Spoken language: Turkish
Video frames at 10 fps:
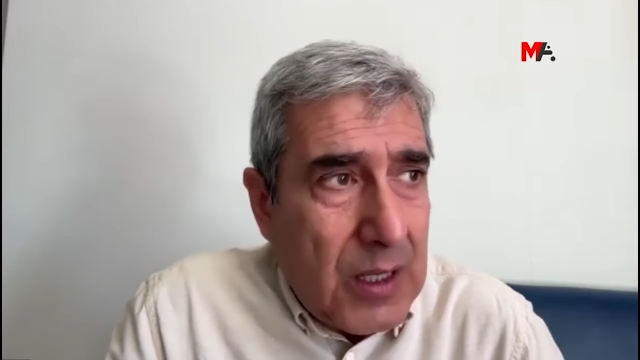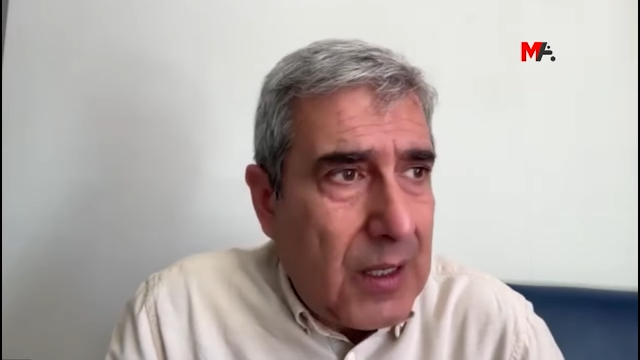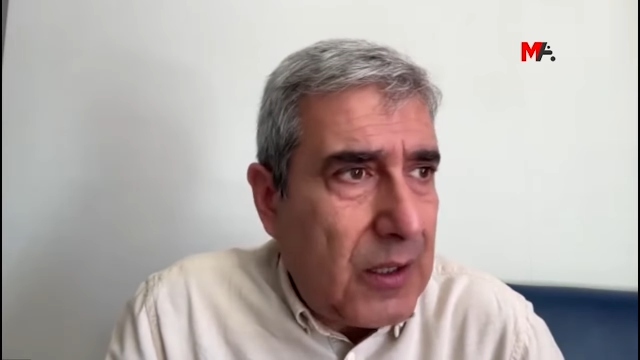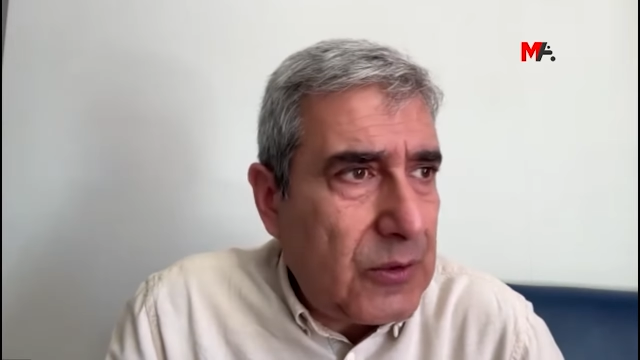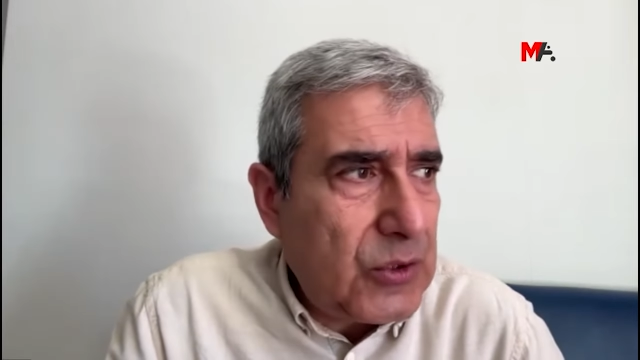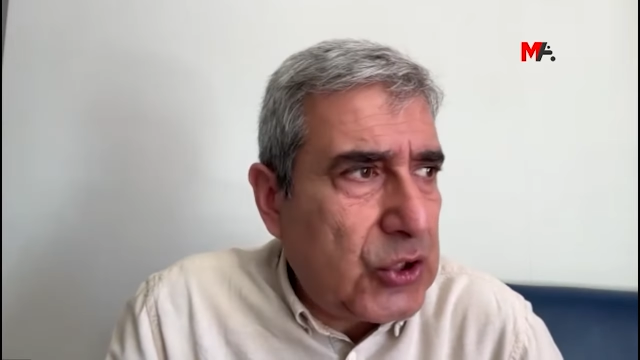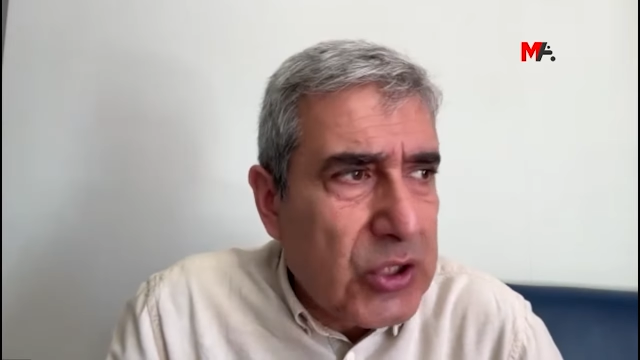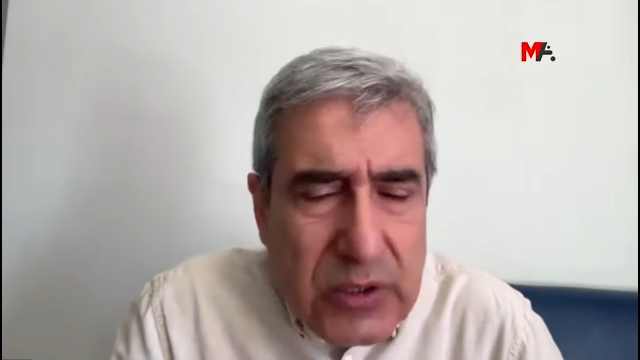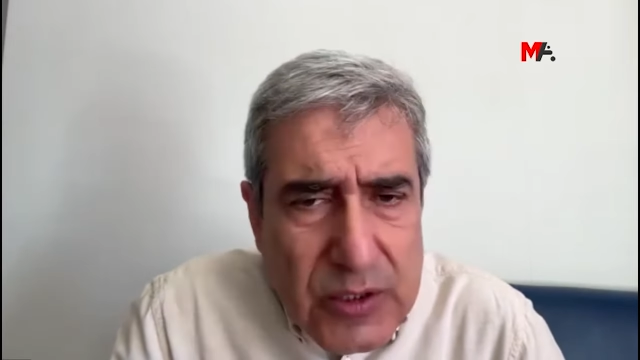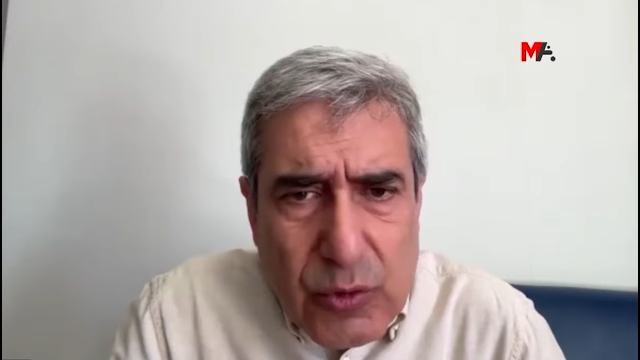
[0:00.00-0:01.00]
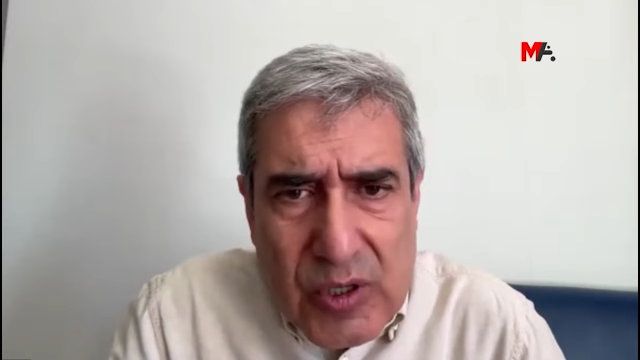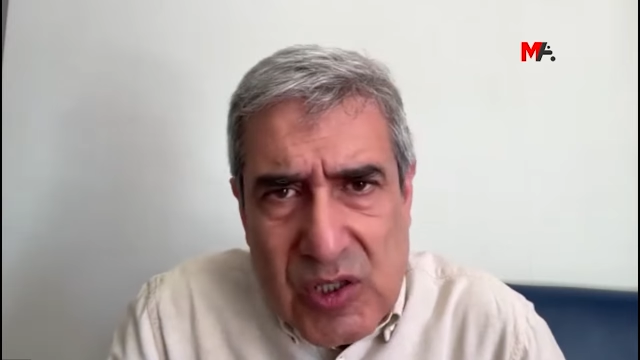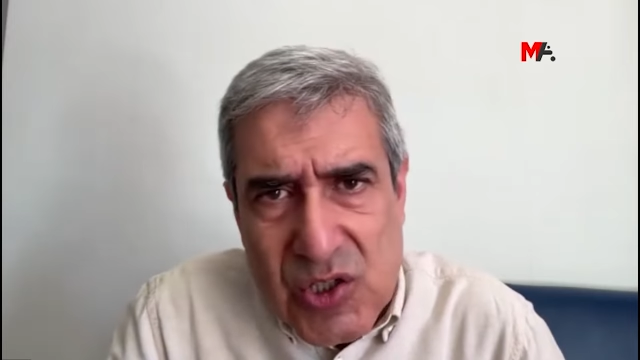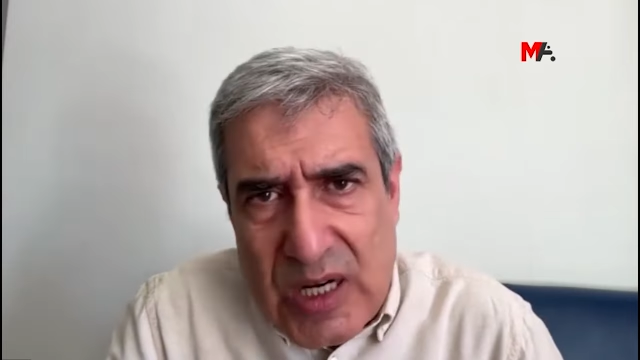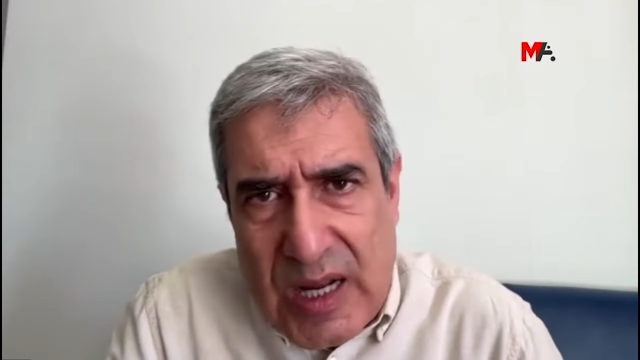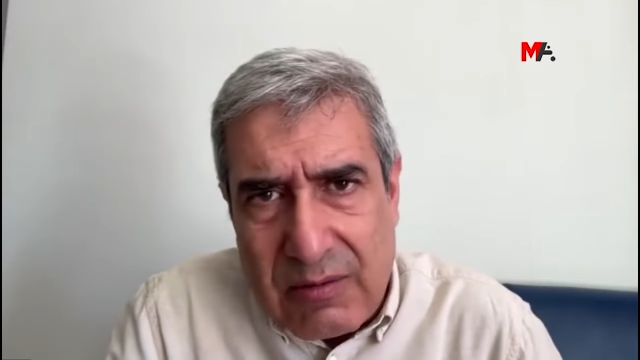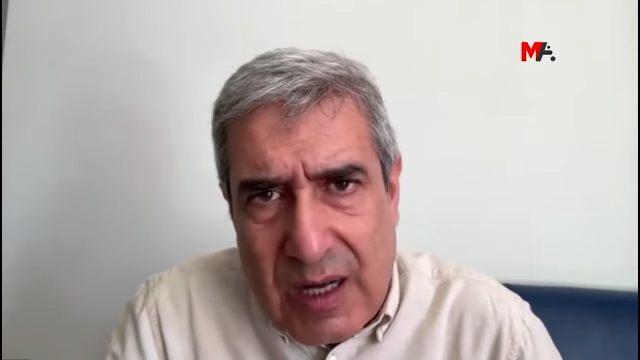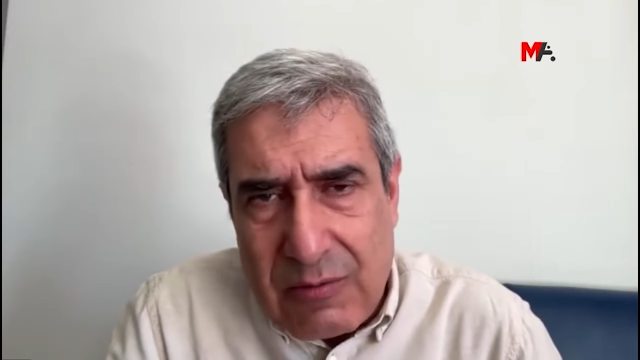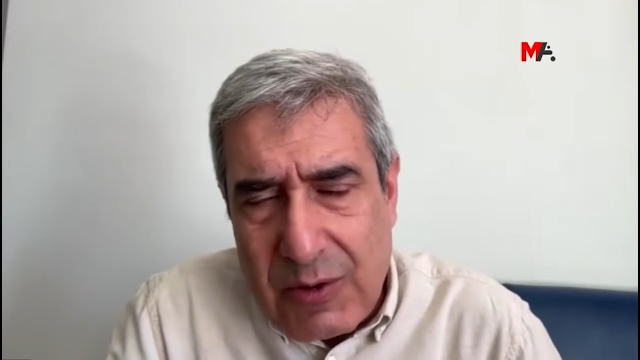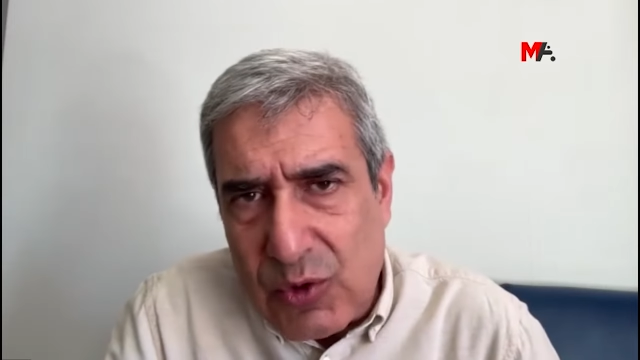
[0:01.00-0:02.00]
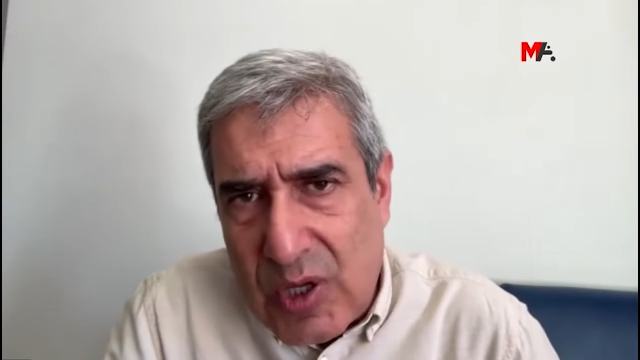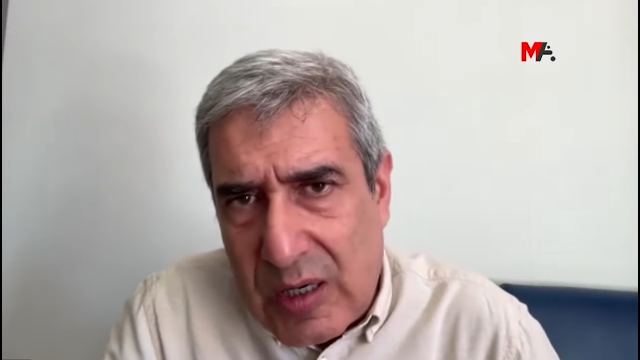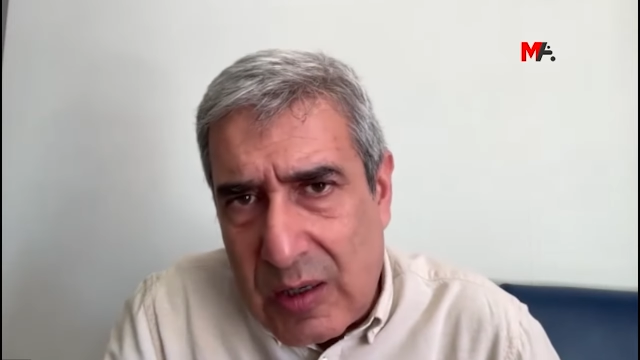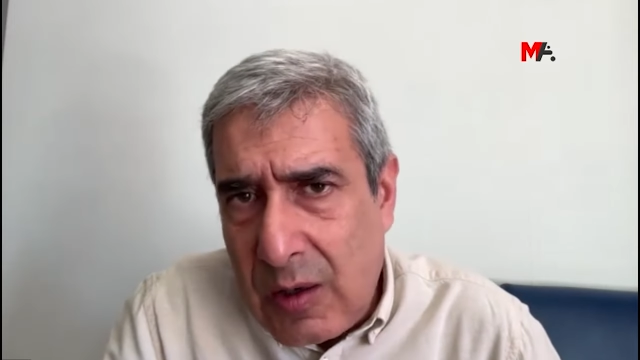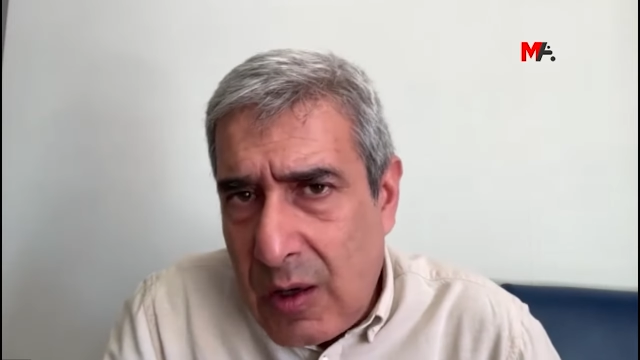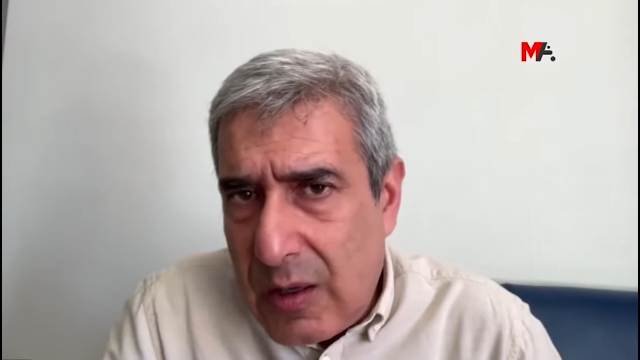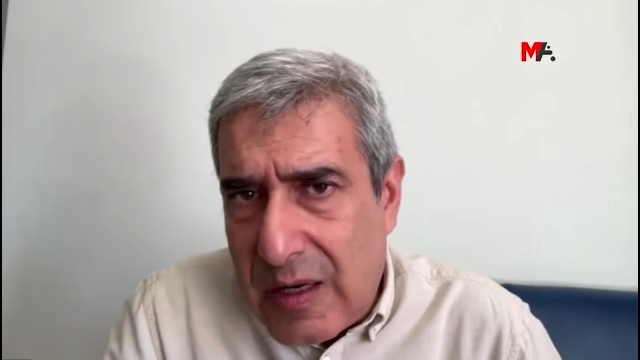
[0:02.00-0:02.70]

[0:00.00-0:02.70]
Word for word: e, çılgın yöneticiler var ve bunların